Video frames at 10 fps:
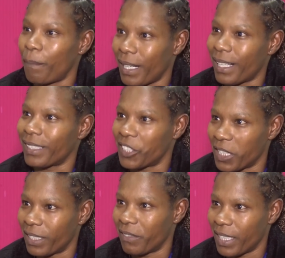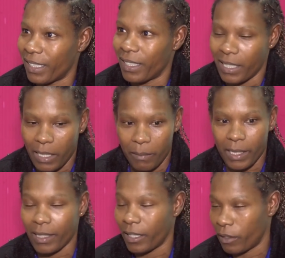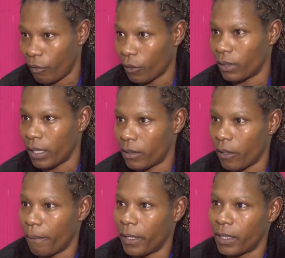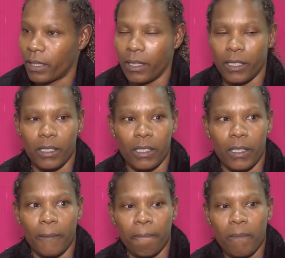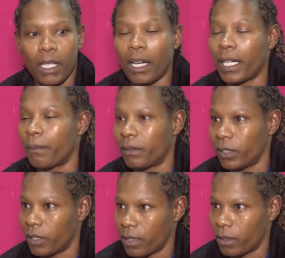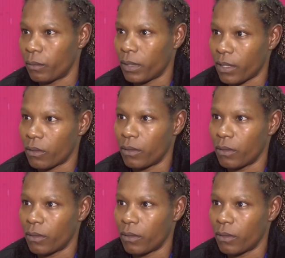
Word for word: parado já, na verdade, né? Mas é na dificuldade realmente que a gente acaba valorizando muitas